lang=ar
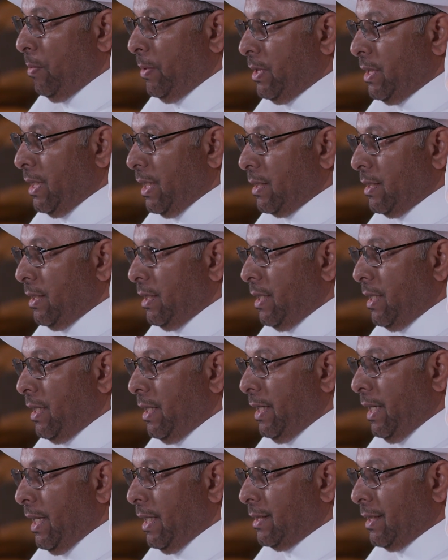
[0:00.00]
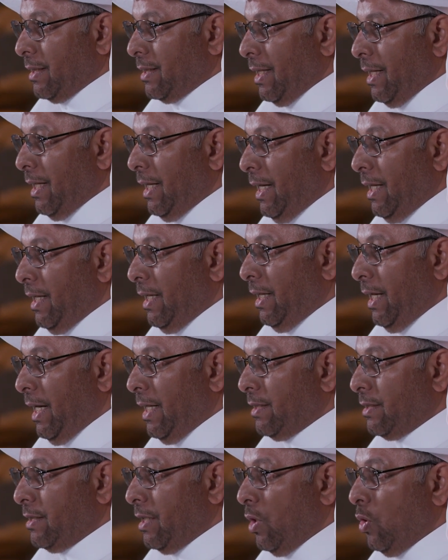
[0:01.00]
هو بالتقدير اللي أتطلع له
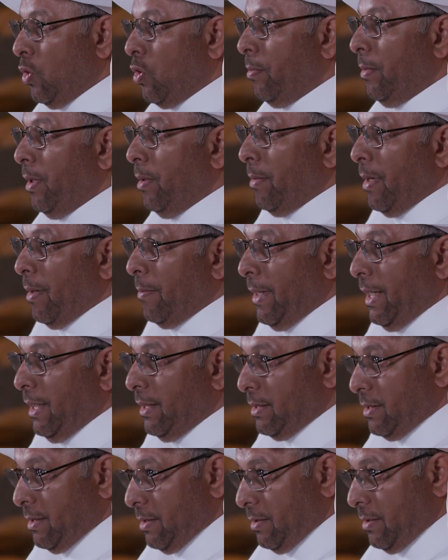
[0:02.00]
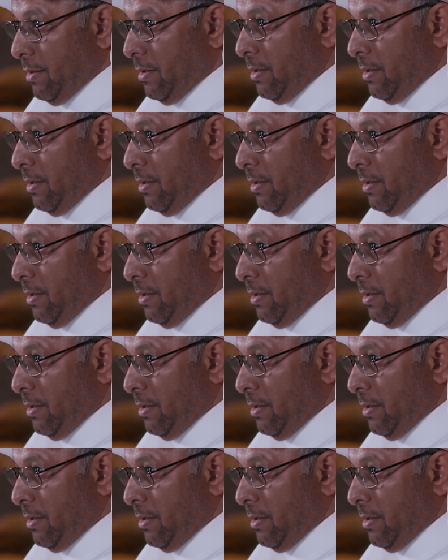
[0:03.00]
حتى أكمل ما بعد